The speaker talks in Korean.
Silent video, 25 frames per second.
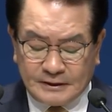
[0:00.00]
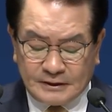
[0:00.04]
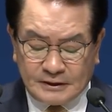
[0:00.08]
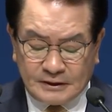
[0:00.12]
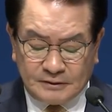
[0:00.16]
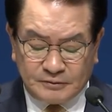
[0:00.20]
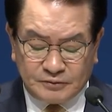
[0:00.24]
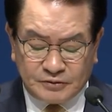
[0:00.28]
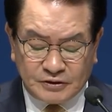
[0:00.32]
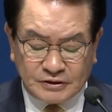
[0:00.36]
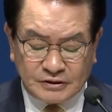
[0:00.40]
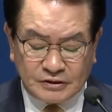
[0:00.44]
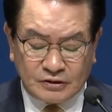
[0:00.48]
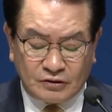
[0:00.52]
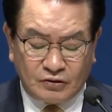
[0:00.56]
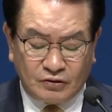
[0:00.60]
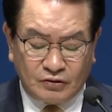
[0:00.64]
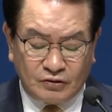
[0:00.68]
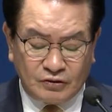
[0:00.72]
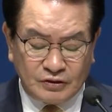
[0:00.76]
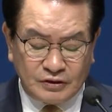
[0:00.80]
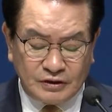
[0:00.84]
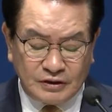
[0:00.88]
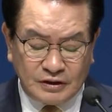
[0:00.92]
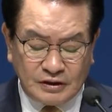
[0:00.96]
그럼
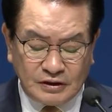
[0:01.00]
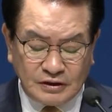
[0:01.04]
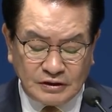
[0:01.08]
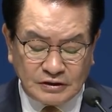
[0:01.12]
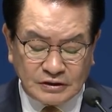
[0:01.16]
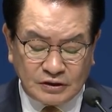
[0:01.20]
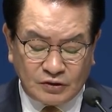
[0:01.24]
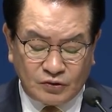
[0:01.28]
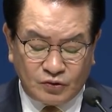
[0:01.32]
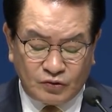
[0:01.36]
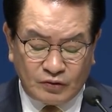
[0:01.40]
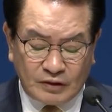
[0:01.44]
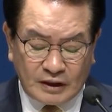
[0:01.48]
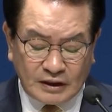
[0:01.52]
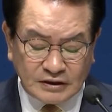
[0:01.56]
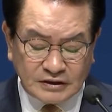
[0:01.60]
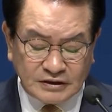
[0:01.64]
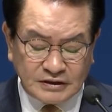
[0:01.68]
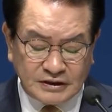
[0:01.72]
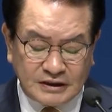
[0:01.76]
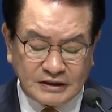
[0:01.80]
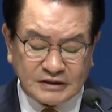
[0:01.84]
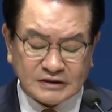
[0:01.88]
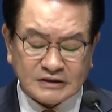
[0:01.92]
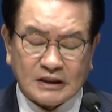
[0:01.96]
첫째로 영적
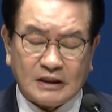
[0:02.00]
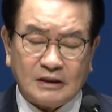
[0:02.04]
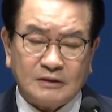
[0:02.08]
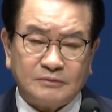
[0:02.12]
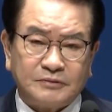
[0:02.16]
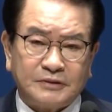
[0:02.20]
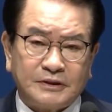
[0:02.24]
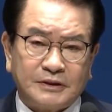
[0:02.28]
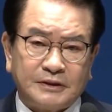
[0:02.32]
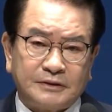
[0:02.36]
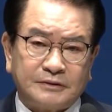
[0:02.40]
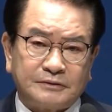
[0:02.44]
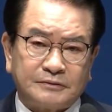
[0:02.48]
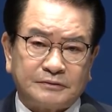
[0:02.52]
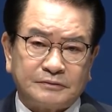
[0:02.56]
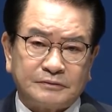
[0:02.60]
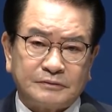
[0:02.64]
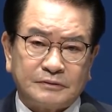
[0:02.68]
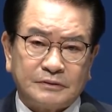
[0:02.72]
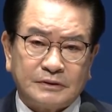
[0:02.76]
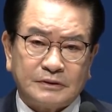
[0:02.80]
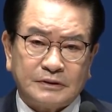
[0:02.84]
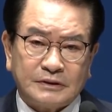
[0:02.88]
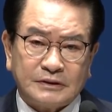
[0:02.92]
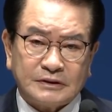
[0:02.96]
확신의
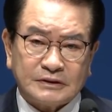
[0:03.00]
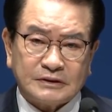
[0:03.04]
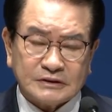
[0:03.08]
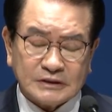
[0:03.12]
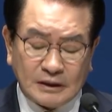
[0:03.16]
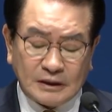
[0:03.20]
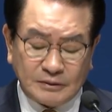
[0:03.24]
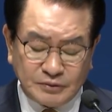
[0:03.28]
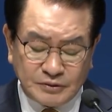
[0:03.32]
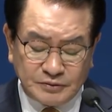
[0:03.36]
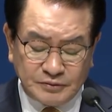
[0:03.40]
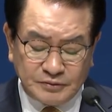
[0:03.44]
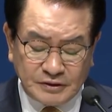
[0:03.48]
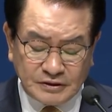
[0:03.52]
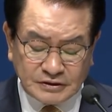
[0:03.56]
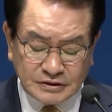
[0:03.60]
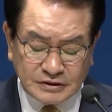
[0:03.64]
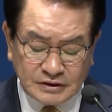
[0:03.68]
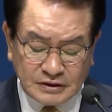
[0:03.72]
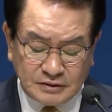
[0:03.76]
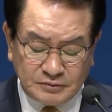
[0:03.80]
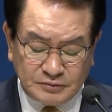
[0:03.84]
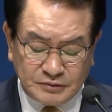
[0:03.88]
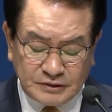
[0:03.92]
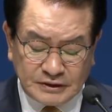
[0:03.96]
삶이에요.
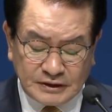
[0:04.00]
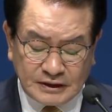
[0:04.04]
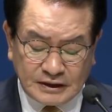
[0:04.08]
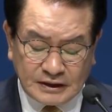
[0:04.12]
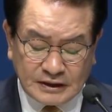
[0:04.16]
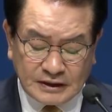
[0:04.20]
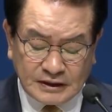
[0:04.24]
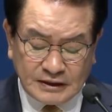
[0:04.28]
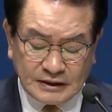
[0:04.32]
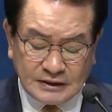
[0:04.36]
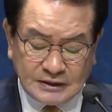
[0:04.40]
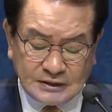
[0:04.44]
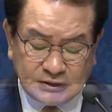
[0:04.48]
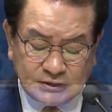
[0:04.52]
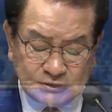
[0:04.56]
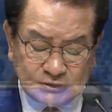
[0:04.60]
31절입니다.